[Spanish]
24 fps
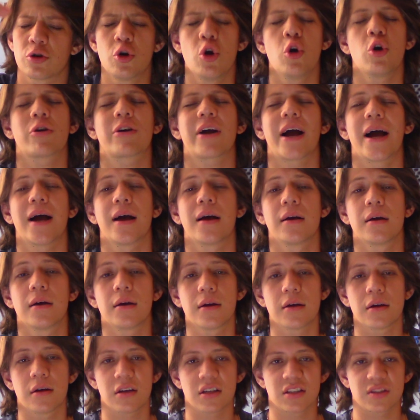Nunca
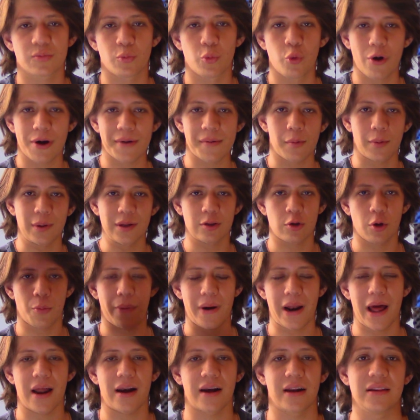es buen momento
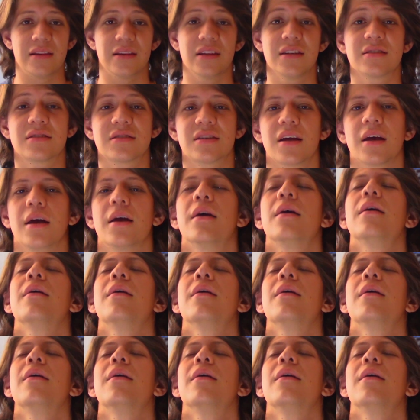para rendirse.